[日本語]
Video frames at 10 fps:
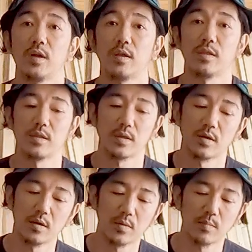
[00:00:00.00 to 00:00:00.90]
ないです。
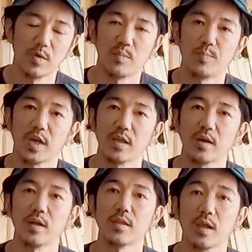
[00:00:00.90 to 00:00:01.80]
まあ一般的
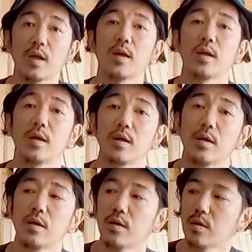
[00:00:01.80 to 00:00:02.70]
ですね。
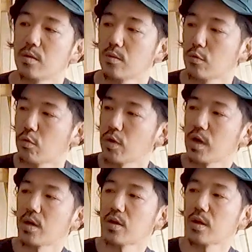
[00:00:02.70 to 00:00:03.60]
ここに
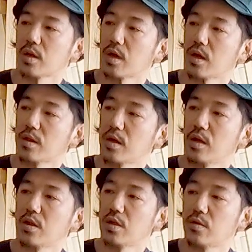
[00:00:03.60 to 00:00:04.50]
関してはね エスケー
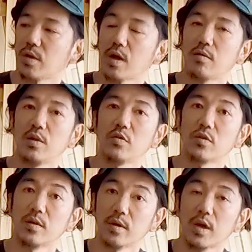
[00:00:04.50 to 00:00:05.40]
じゅういち のひゃくにじゅうっ
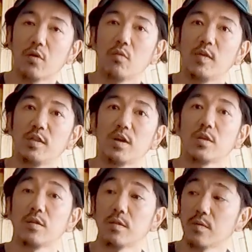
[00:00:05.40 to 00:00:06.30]
ていうのは結構珍し
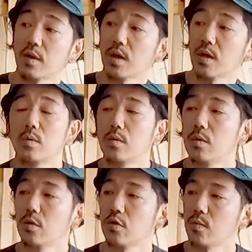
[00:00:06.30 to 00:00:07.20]
いんですよね。
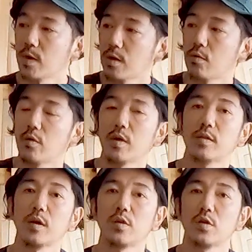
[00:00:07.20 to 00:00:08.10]
そういえばね、この
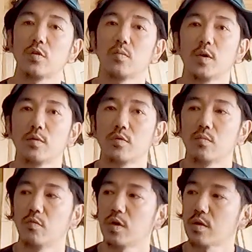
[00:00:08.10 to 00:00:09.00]
エスケーじゅういち のバンドソー、
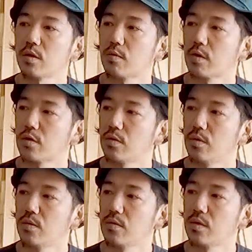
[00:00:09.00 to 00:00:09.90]
昔はこれ主
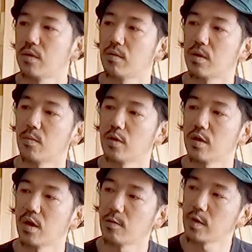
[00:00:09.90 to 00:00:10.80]
流っていうか
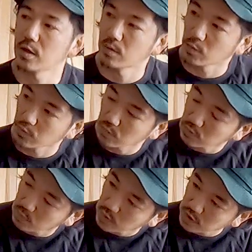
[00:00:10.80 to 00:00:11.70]
ディーアイワイ ではもう
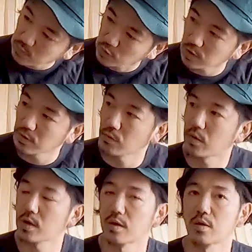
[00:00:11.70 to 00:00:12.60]
めっちゃ持ってる人多
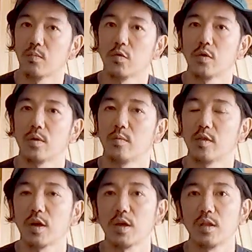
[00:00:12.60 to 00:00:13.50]
かったと思うんですけど、
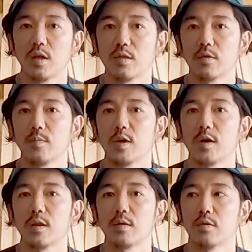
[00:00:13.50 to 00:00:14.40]
最近ネットで見か
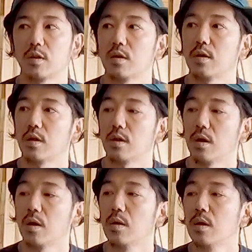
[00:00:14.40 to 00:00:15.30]
けなくなってきてて、